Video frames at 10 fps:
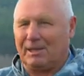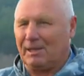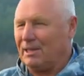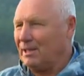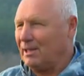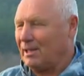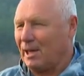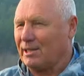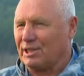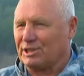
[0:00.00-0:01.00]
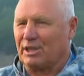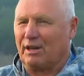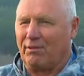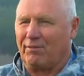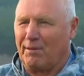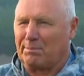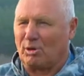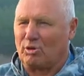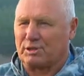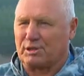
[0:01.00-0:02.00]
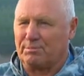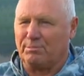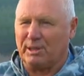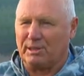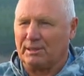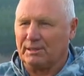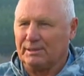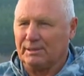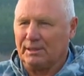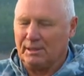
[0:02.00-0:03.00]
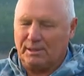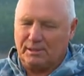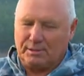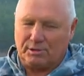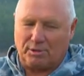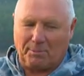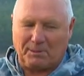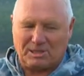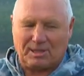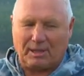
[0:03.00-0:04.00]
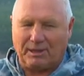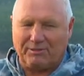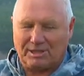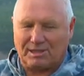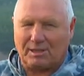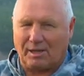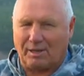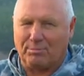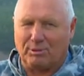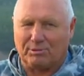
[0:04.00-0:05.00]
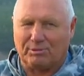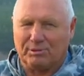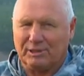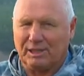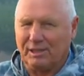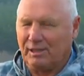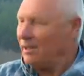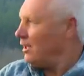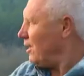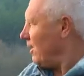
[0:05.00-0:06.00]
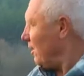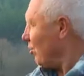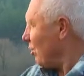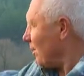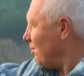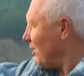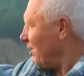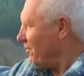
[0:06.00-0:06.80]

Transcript: И, конечно, вопрос был, чтобы остановиться на работу, и горы было